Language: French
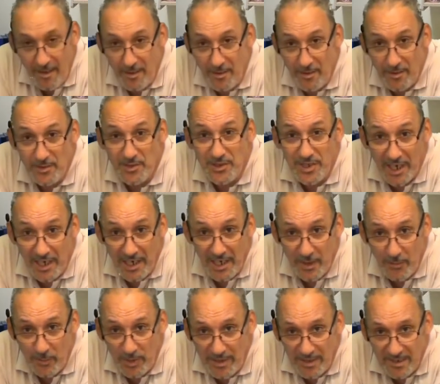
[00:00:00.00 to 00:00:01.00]
Euh, Jerry
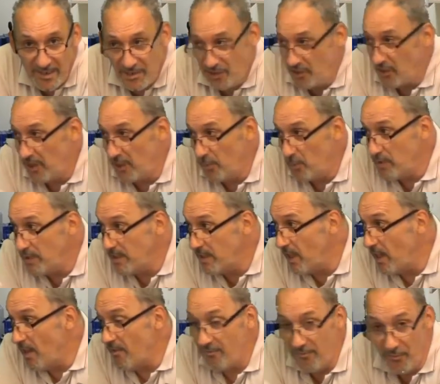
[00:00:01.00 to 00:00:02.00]
Lewis. Jerry Lewis
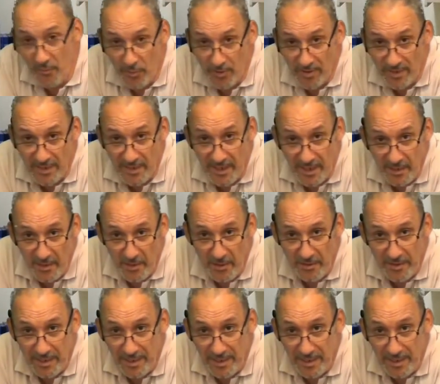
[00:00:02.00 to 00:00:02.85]
qui a influencé d'ailleurs